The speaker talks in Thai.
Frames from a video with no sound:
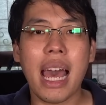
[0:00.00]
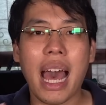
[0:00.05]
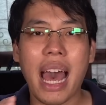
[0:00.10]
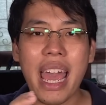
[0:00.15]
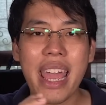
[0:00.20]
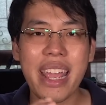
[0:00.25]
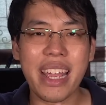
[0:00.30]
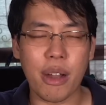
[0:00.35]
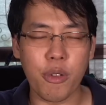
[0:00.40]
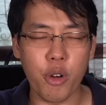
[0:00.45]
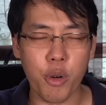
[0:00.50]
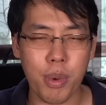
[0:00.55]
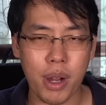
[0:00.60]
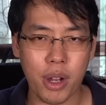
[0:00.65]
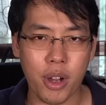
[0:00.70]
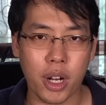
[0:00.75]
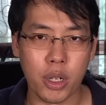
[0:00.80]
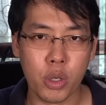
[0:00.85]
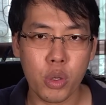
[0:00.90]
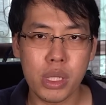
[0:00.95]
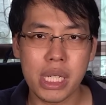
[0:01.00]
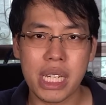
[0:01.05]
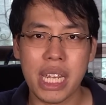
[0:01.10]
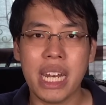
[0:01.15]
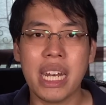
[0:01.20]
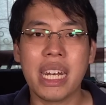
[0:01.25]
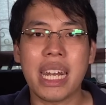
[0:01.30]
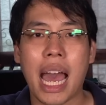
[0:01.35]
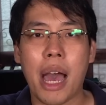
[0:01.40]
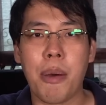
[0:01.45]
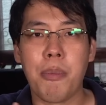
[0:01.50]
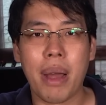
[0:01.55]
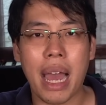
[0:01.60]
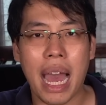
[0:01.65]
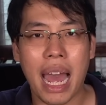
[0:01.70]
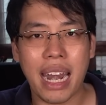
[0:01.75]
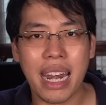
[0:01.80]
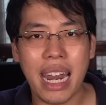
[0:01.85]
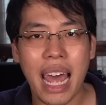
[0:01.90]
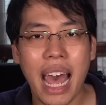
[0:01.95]
ให้กับอุปกรณ์ทุกชิ้นทำ
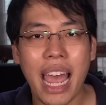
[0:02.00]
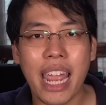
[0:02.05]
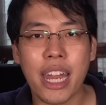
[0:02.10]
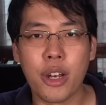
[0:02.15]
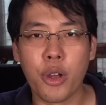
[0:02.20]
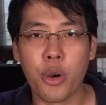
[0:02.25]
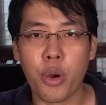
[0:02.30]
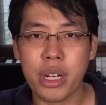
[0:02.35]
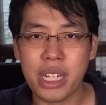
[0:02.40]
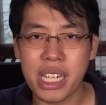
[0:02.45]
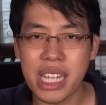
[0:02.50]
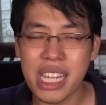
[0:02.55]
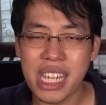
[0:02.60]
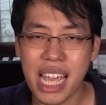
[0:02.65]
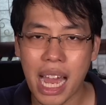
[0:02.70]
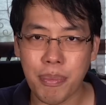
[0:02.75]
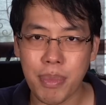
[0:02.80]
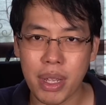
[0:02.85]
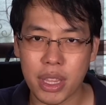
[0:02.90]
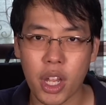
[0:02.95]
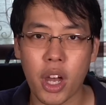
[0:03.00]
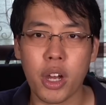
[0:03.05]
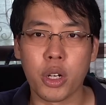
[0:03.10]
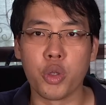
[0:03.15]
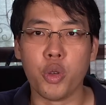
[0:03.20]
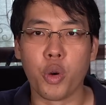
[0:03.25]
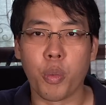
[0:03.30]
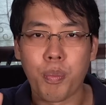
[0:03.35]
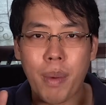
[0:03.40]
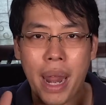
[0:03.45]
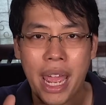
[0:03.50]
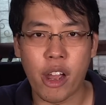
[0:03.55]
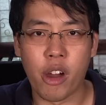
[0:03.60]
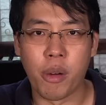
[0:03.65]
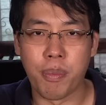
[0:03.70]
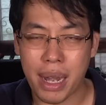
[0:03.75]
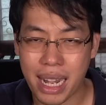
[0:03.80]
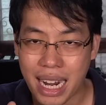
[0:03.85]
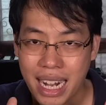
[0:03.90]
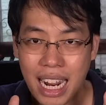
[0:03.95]
งานได้ โดยที่ยังไม่ต้องถูกแปลงอ
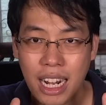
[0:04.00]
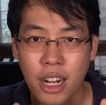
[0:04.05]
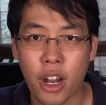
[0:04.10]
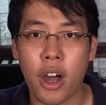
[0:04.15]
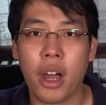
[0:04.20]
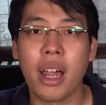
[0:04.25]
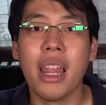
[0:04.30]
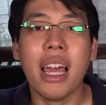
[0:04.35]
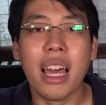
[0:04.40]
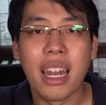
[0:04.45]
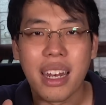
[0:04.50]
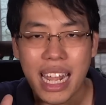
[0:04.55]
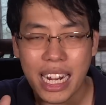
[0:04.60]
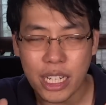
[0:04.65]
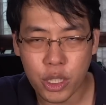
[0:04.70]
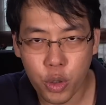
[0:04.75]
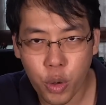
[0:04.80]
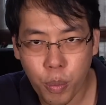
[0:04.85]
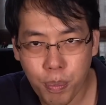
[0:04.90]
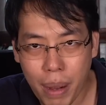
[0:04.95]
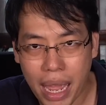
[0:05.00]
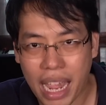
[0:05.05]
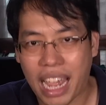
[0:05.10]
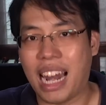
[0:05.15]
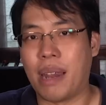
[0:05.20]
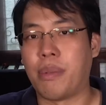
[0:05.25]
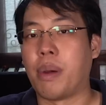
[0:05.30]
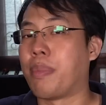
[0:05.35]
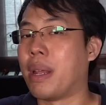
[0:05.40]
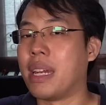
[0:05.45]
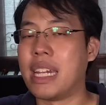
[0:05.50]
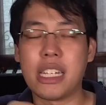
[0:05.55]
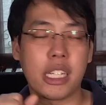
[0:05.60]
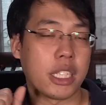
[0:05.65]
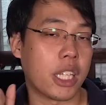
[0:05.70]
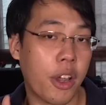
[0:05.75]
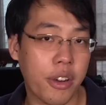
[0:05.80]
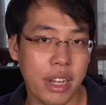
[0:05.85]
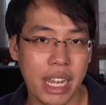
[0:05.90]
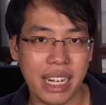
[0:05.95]
อกเป็นอนาล็อก และถูกแปลงกลับมาเป็นดิ
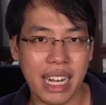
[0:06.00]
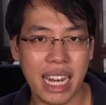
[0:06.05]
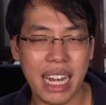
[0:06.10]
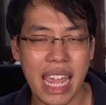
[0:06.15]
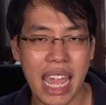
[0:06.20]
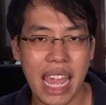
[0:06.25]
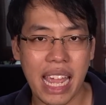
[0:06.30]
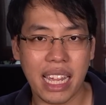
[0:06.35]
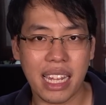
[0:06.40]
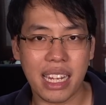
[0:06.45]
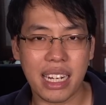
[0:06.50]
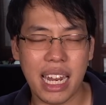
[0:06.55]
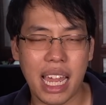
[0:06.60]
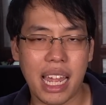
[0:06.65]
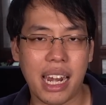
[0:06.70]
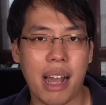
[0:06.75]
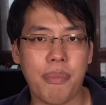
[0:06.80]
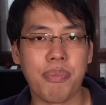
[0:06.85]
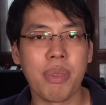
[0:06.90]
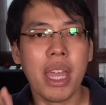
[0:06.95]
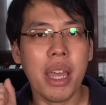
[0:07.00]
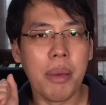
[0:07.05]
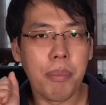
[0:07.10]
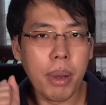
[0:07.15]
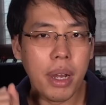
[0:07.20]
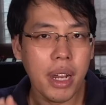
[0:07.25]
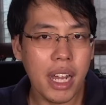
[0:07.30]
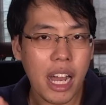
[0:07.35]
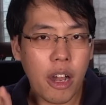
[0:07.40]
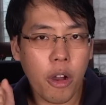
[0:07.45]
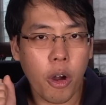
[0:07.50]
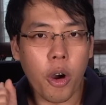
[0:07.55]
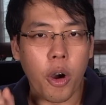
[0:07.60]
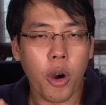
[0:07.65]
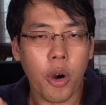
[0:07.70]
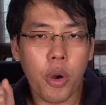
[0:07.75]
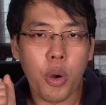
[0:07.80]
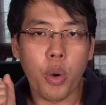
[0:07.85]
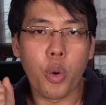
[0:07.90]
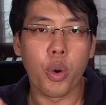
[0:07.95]
จิตอลอีกนั่นเองนะครับเพื่อค
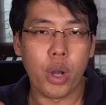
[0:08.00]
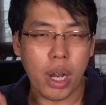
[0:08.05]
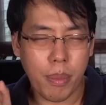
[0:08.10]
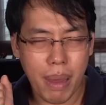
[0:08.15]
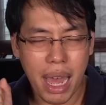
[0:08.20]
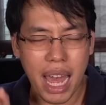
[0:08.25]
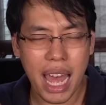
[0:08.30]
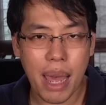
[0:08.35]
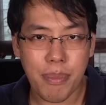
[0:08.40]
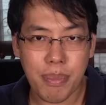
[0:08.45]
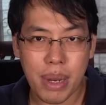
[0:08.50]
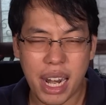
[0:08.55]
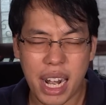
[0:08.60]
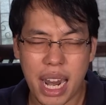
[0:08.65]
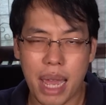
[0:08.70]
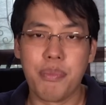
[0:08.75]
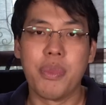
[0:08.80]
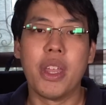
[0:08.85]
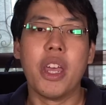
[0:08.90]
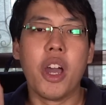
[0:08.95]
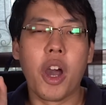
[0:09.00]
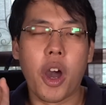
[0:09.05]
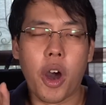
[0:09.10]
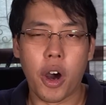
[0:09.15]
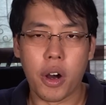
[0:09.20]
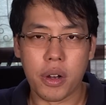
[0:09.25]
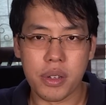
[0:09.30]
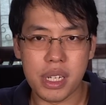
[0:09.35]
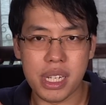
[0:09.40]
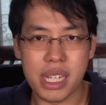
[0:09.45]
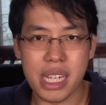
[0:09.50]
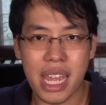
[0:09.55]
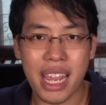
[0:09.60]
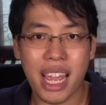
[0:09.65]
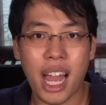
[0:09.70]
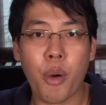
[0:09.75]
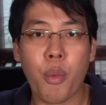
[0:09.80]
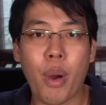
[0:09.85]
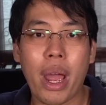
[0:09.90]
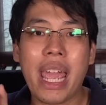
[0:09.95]
งคุณภาพนะครับของเสียง
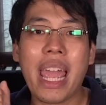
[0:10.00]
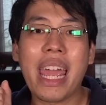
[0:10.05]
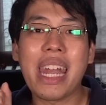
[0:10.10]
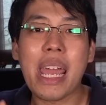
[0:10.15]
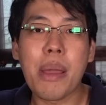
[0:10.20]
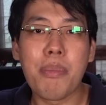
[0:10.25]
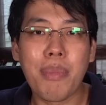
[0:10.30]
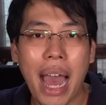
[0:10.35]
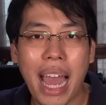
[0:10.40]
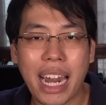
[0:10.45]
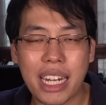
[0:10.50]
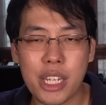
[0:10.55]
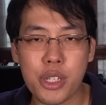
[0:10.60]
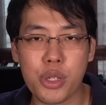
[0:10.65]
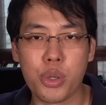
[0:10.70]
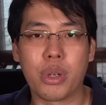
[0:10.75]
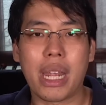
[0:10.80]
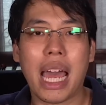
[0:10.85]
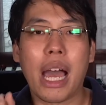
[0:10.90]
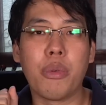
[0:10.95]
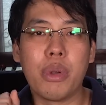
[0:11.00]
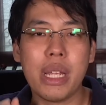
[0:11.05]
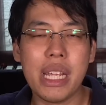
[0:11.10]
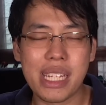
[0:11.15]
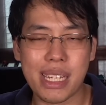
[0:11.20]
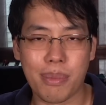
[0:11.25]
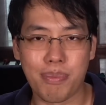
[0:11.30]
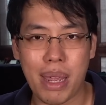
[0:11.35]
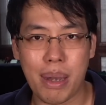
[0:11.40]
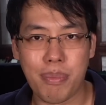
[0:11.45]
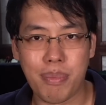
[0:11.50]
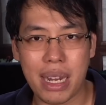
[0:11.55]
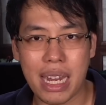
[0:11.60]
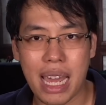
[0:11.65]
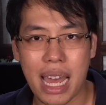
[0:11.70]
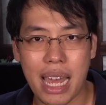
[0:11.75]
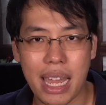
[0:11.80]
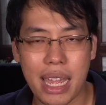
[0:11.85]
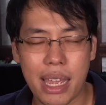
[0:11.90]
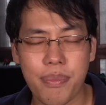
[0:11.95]
เอาไว้ให้ได้มากที่สุดเท่าที่จะเป็นไป
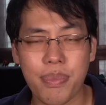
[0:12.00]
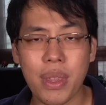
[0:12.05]
ได้